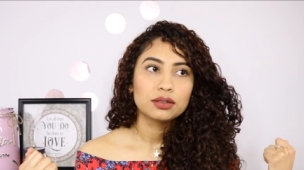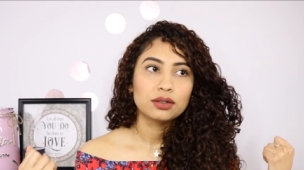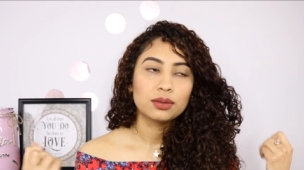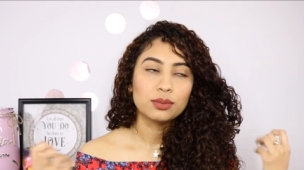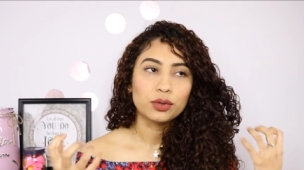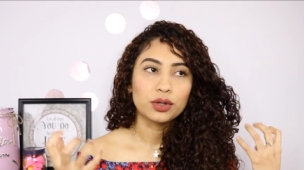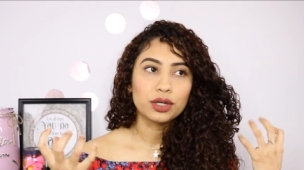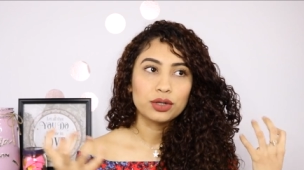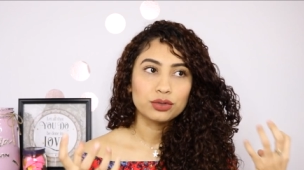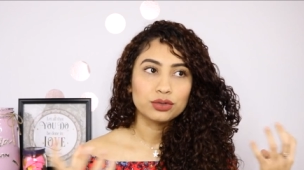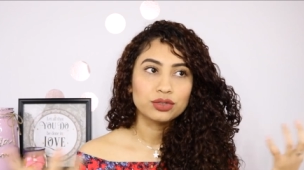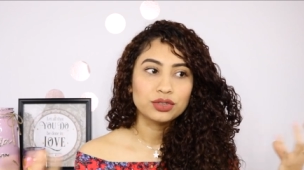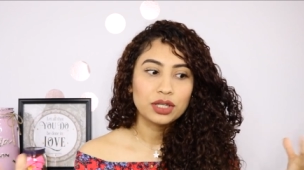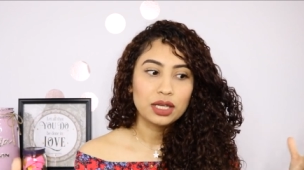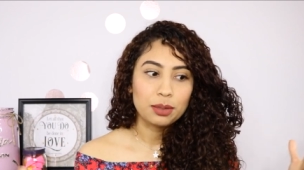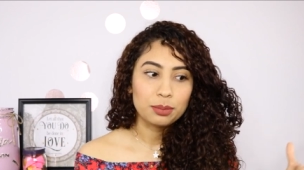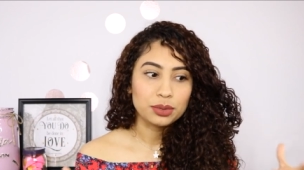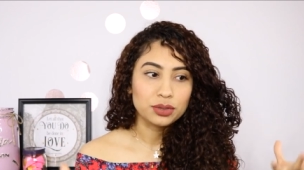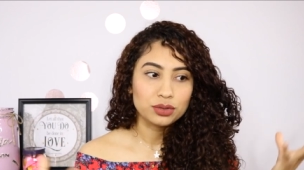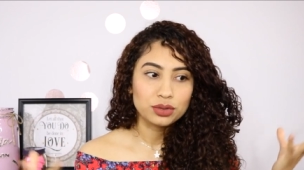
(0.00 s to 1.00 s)
como que no
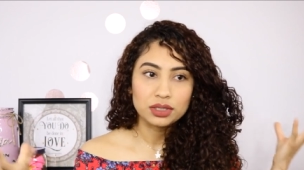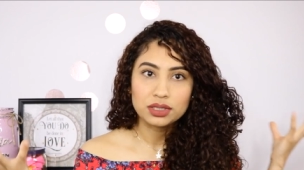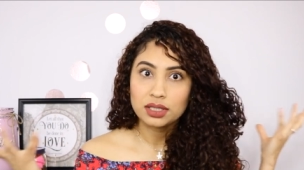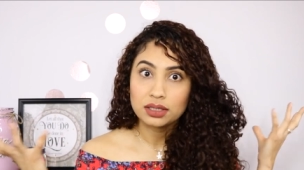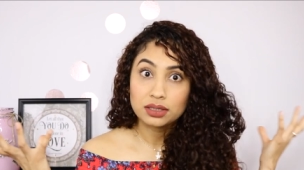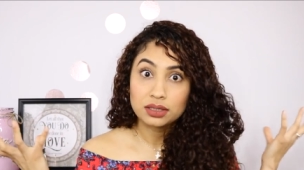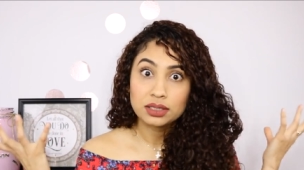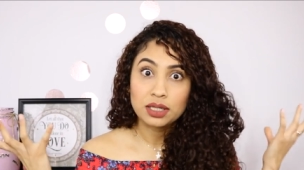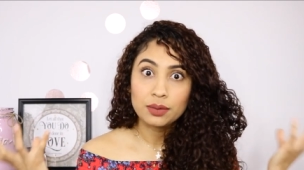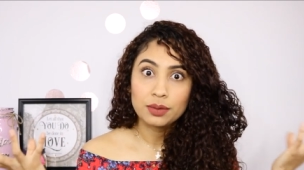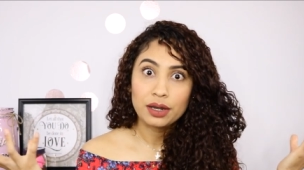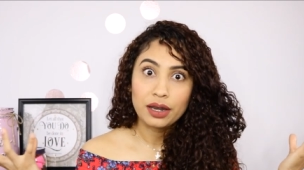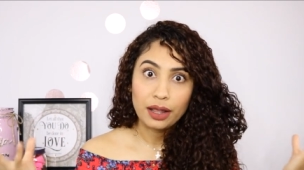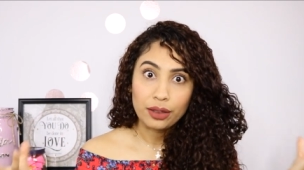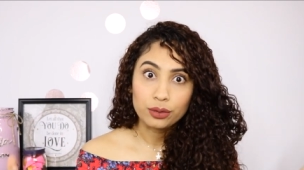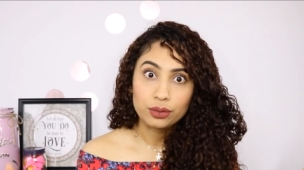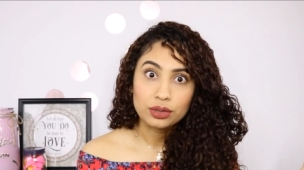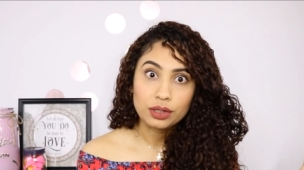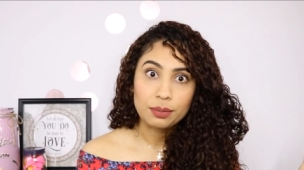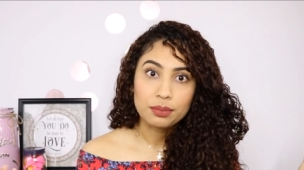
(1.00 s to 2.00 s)
sé, el piso quizás estaba
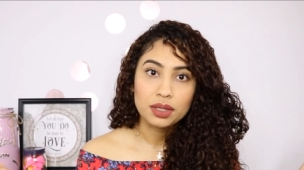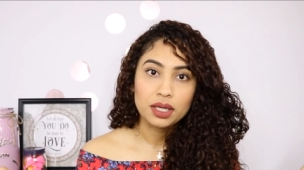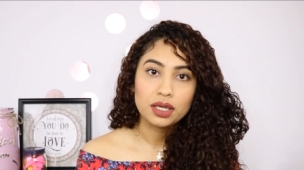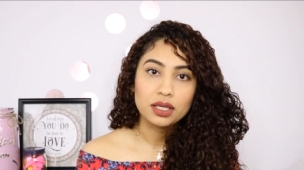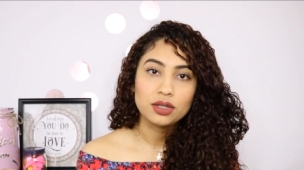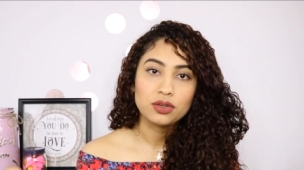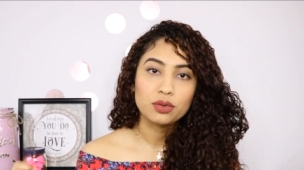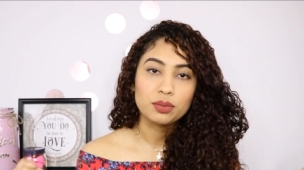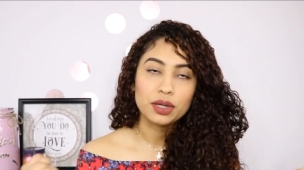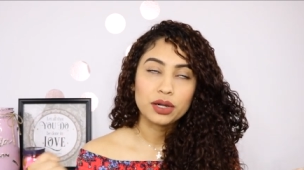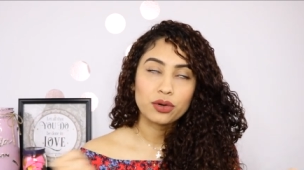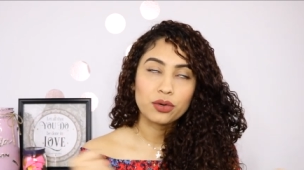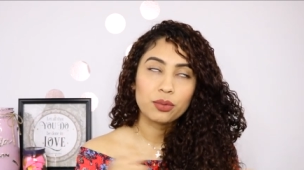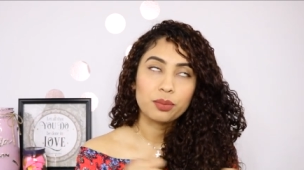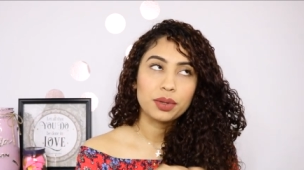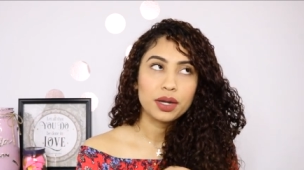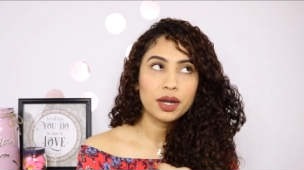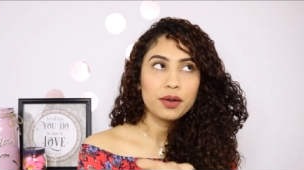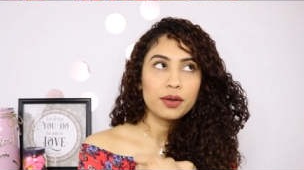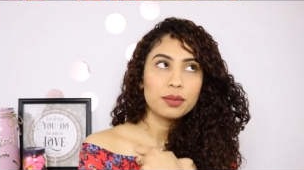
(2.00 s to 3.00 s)
helado también y yo me
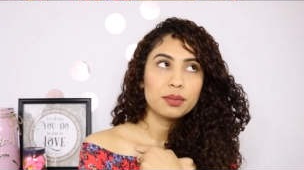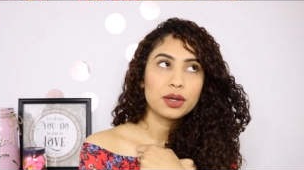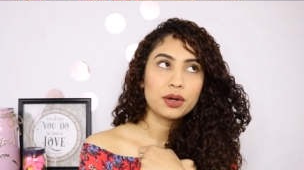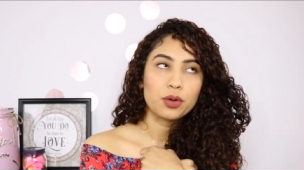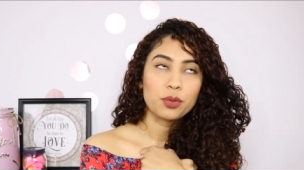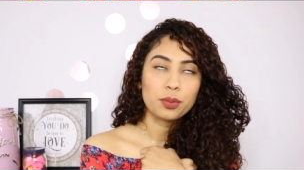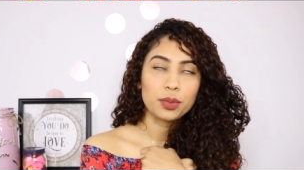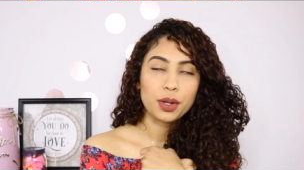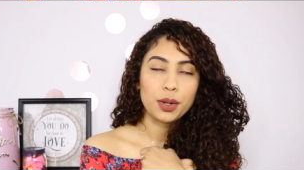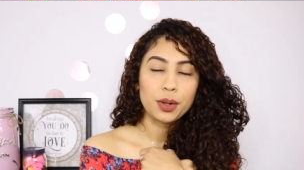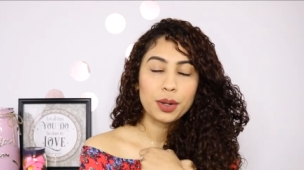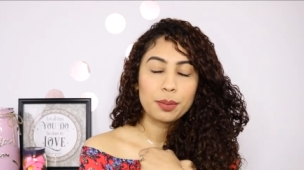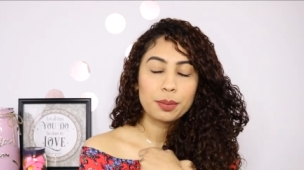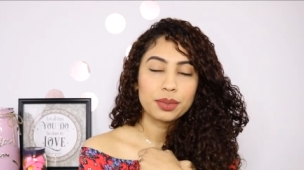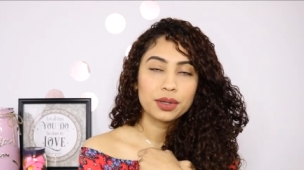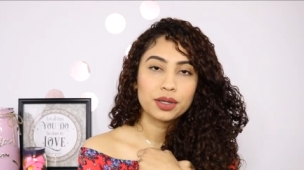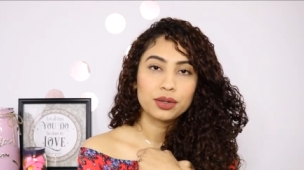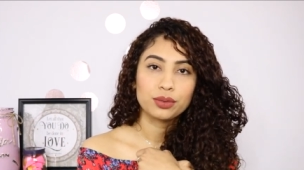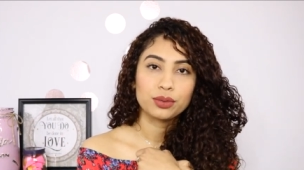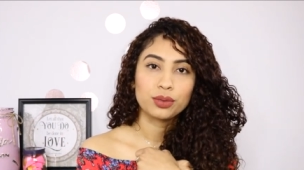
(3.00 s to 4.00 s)
arropaba y me arropaba,
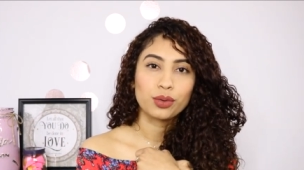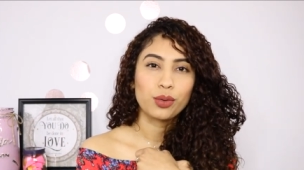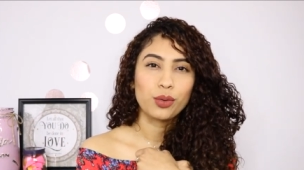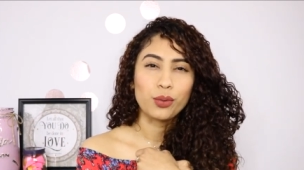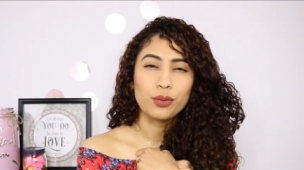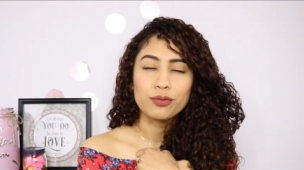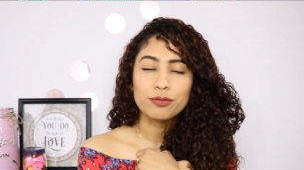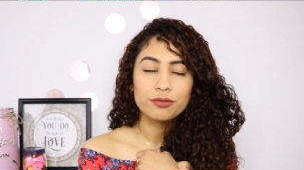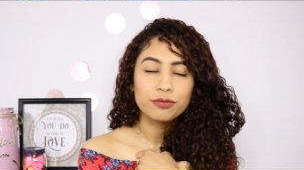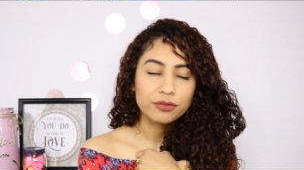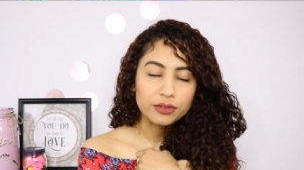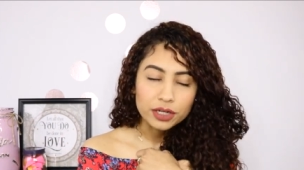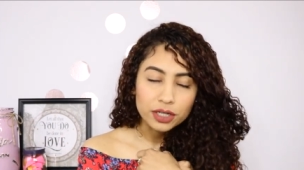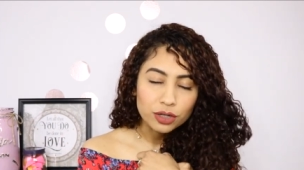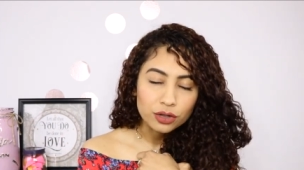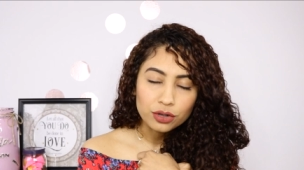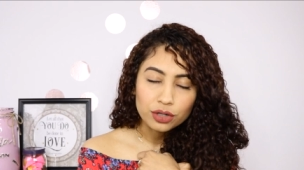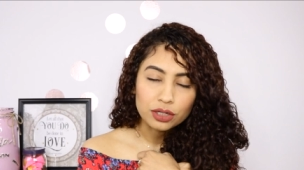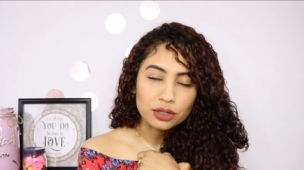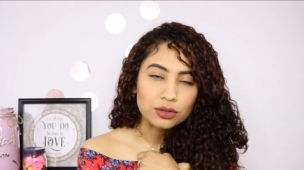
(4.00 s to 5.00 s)
pero con un
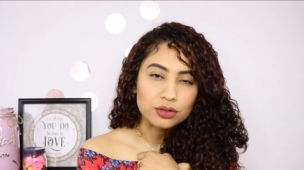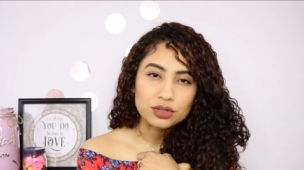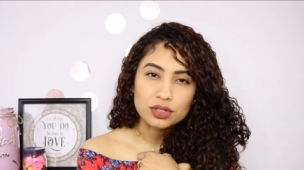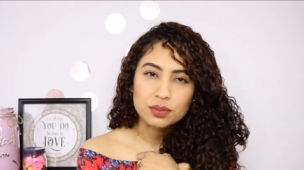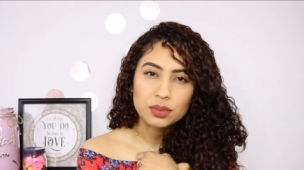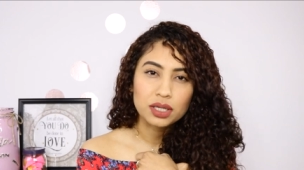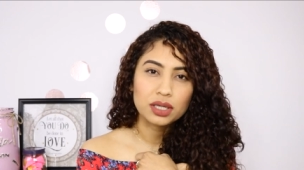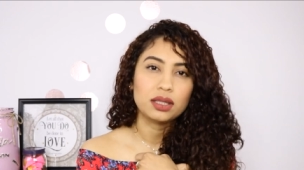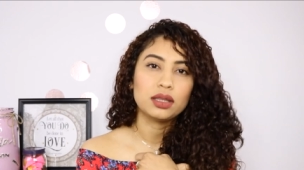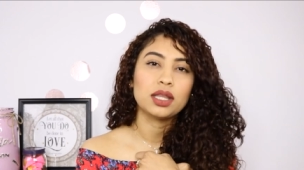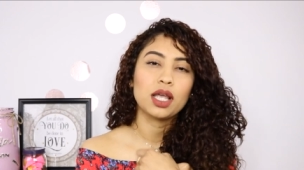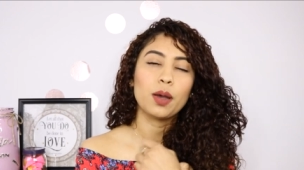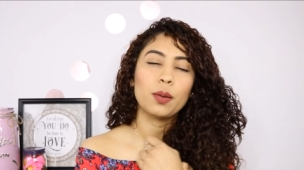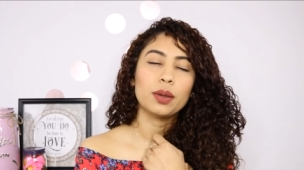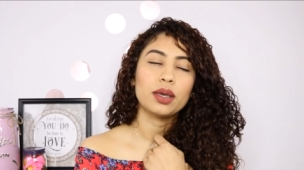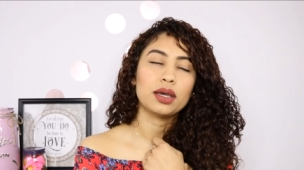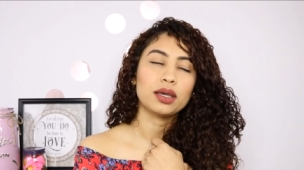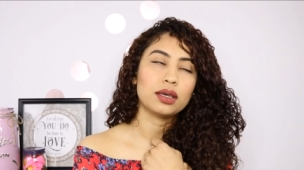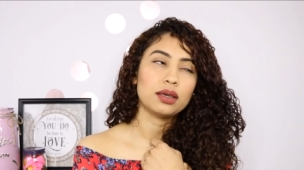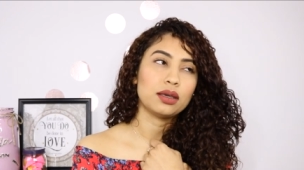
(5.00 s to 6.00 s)
frío que no se me quitaba
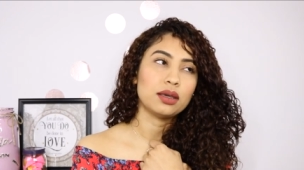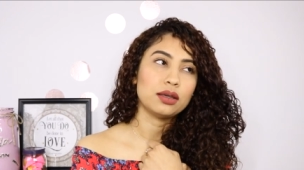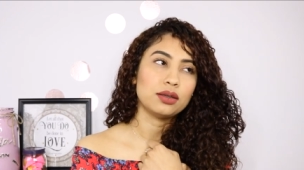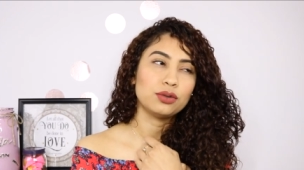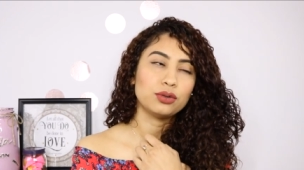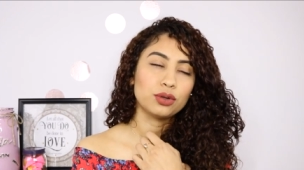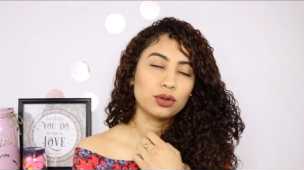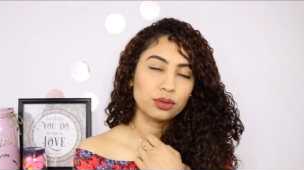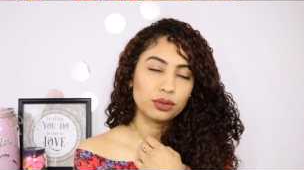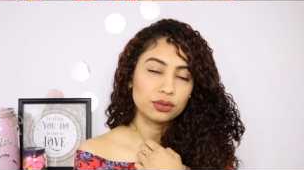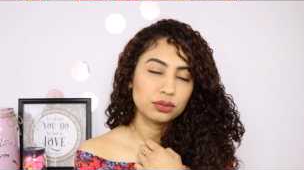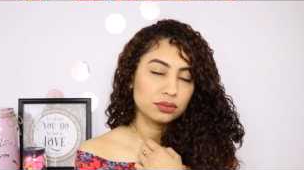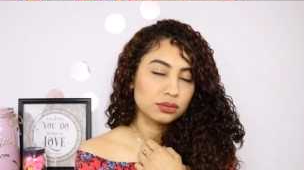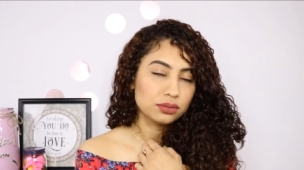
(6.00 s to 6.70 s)
ya que hay una